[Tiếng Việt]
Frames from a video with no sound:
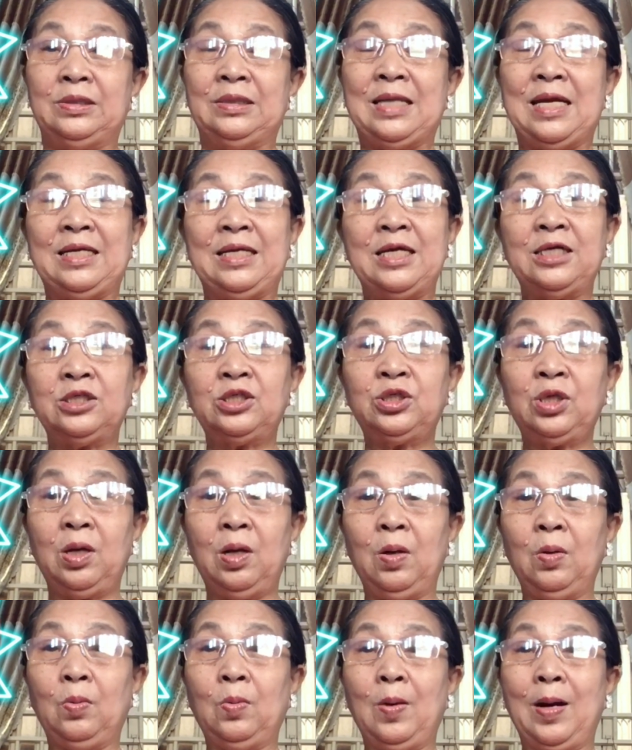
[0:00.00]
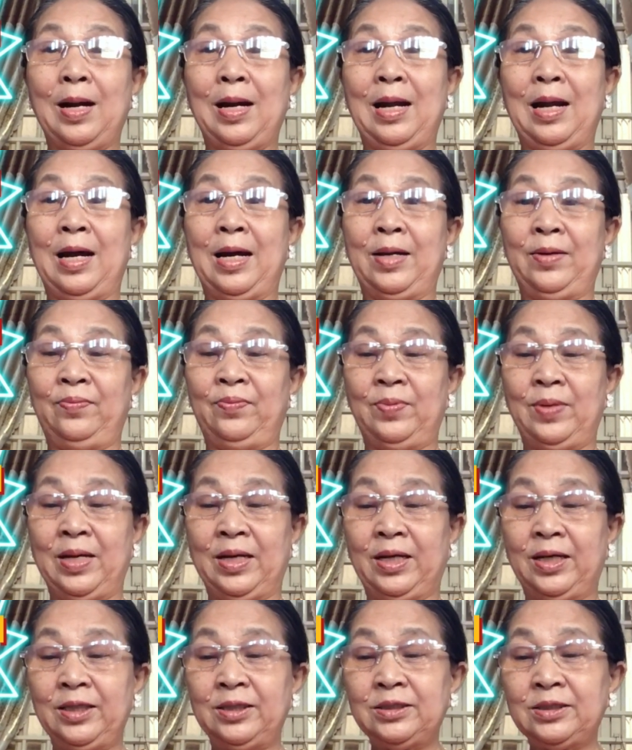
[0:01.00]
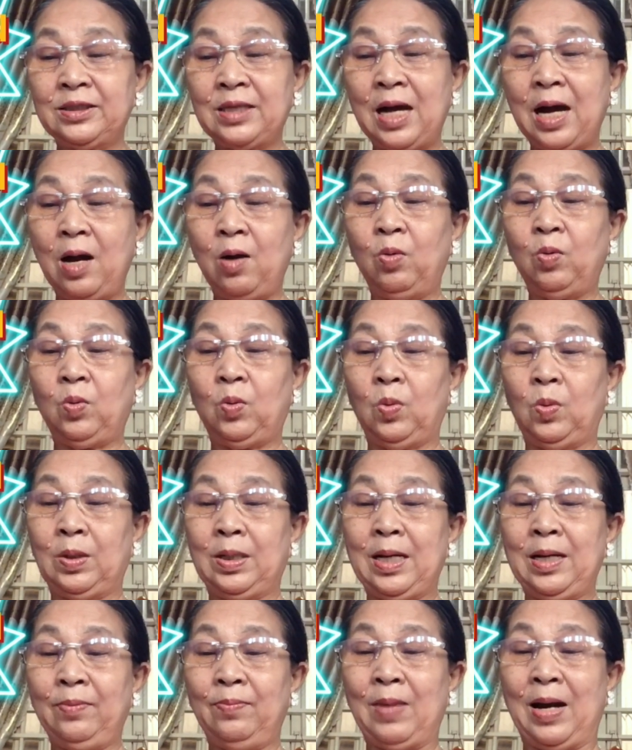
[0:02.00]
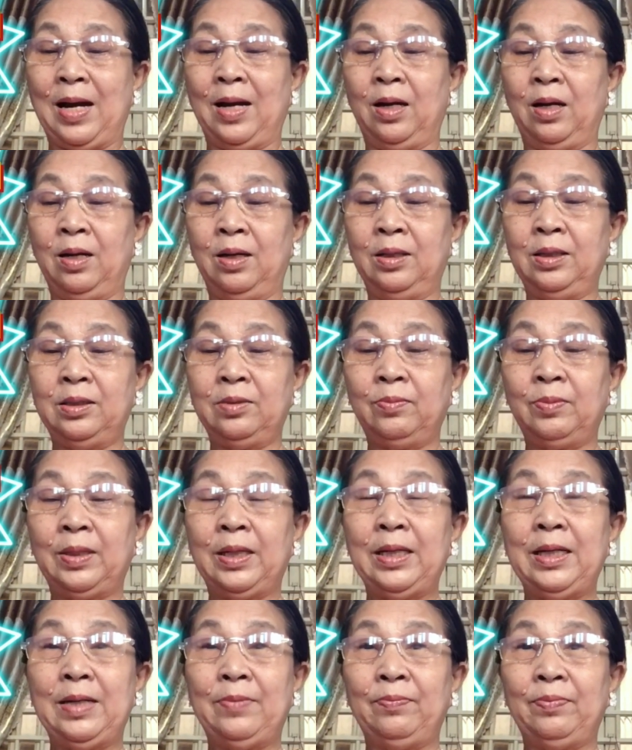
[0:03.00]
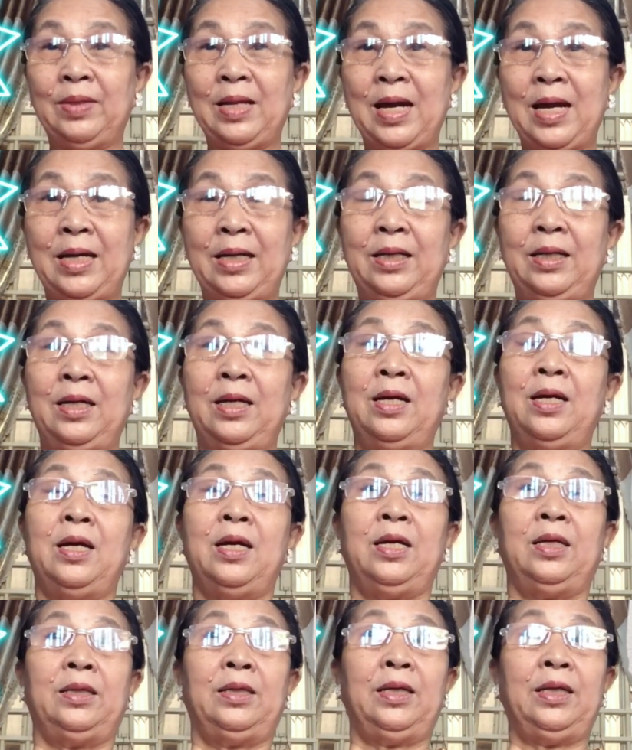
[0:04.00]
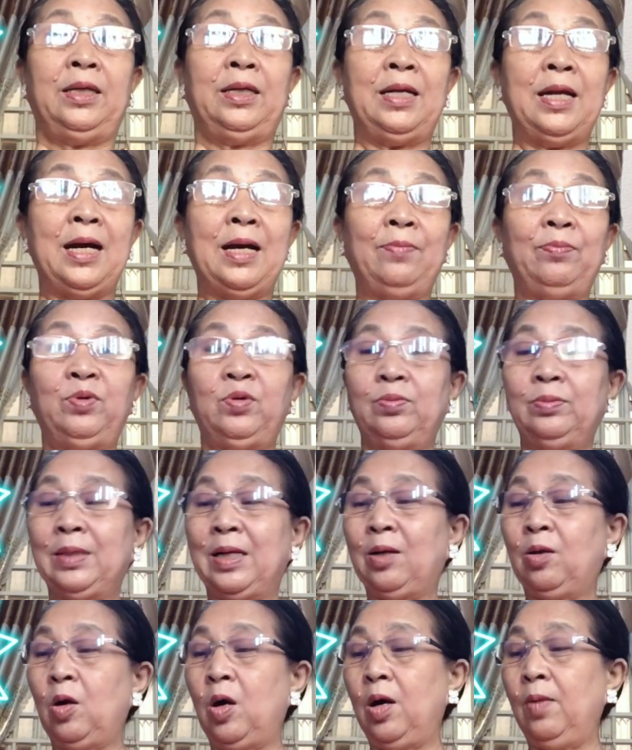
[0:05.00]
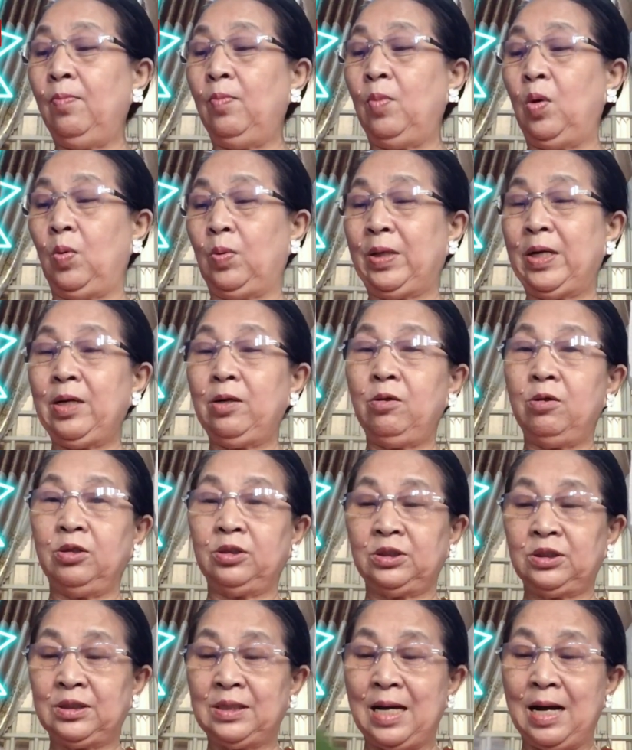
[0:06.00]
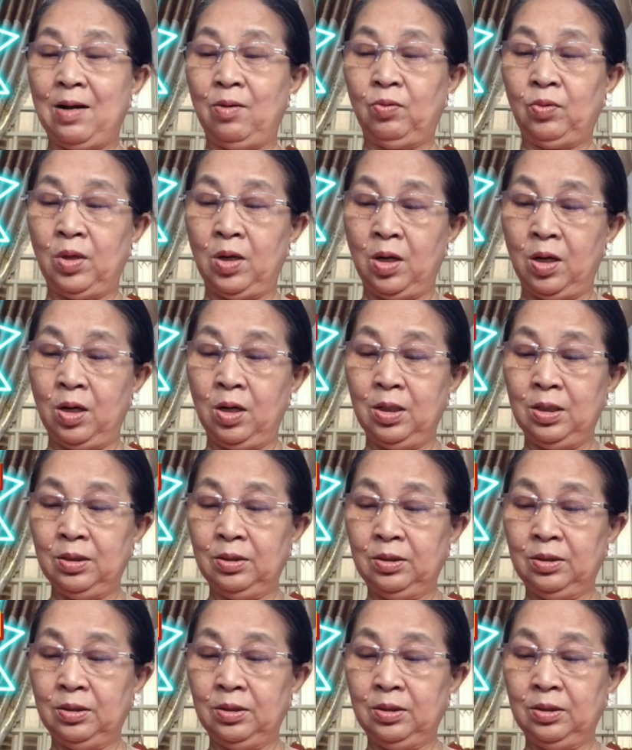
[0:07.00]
ta nhắc sơ qua lại về cái sao của các bạn ở trong cái năm nay thì nam chúng ta có một cái con sao nó